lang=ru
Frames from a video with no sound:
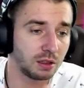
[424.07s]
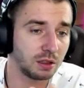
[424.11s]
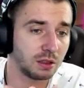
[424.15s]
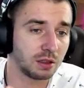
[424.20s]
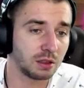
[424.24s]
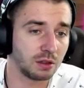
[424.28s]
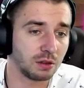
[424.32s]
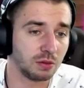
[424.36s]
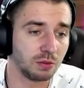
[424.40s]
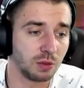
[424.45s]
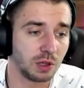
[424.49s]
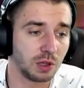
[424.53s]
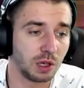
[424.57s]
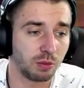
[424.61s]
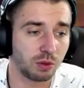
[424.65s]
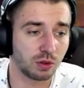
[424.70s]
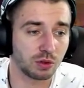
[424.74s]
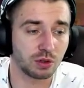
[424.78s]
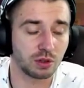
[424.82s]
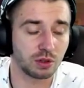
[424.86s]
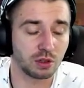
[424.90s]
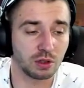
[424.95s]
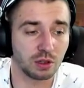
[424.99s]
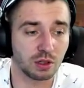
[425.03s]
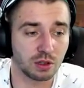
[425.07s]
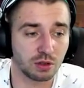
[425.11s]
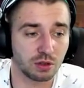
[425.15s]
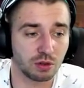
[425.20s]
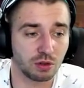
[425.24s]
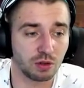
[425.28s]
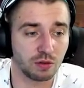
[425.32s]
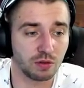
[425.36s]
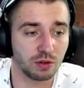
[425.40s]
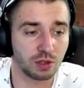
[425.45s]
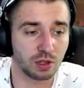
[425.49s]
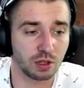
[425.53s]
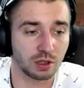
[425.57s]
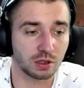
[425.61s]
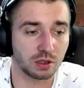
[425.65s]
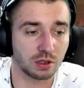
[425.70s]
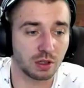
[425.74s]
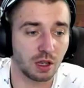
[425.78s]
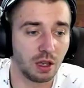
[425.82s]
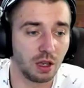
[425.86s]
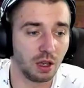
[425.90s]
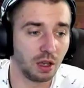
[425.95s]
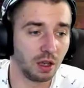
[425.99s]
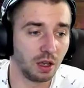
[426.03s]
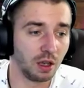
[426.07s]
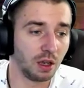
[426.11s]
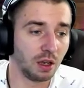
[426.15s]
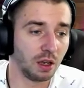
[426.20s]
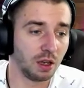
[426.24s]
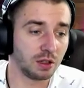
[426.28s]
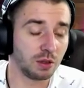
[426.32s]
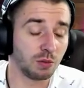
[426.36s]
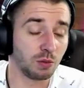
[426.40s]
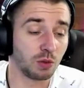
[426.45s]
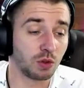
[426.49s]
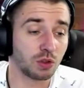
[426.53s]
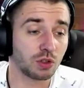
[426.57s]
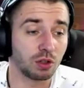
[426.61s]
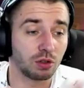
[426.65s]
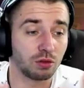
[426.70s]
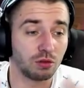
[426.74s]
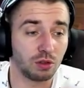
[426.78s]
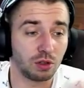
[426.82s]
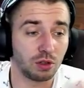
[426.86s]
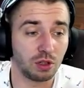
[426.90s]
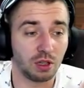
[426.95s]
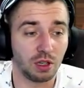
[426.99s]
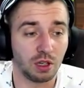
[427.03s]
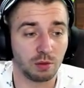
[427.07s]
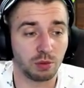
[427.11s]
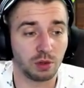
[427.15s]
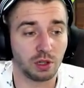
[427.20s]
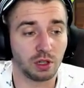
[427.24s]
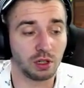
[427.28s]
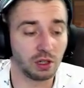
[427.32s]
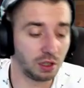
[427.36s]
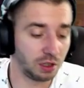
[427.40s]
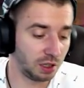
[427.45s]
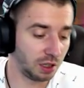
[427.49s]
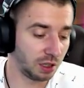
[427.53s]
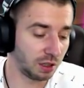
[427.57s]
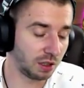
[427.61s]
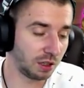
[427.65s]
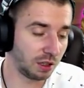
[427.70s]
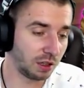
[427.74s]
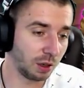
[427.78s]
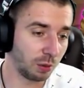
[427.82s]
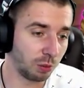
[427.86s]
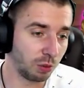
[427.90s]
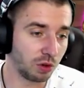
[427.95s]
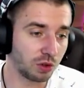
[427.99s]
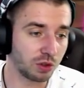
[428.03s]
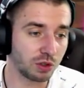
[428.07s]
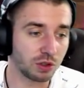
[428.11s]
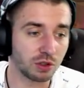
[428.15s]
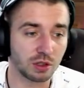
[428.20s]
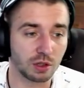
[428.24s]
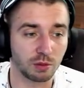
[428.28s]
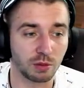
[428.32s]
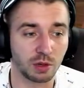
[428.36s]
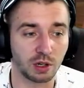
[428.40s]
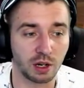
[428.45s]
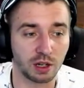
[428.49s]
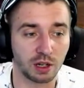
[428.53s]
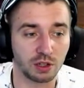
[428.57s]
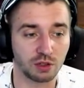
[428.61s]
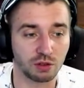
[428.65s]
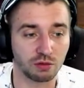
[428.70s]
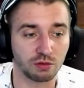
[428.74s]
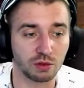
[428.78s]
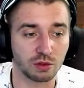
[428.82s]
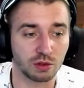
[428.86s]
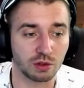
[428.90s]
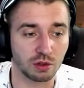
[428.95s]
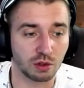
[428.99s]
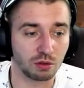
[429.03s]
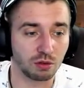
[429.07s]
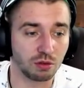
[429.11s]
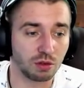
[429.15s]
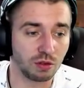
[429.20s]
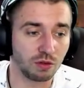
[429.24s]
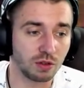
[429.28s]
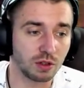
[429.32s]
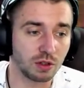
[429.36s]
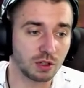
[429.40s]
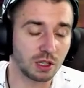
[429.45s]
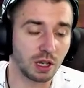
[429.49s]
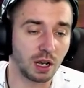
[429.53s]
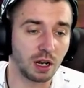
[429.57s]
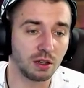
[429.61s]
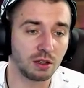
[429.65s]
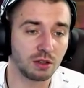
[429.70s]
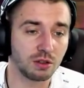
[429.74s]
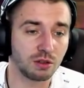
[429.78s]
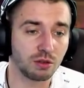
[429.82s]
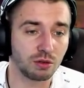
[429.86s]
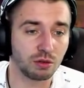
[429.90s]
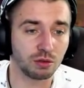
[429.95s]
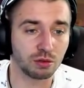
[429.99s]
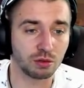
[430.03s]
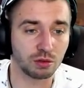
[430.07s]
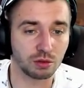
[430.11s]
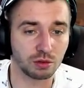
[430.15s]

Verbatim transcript: Э, у меня просто на основе сейчас немножко другие приоритеты. Я больше заморачиваюсь над универсальностью.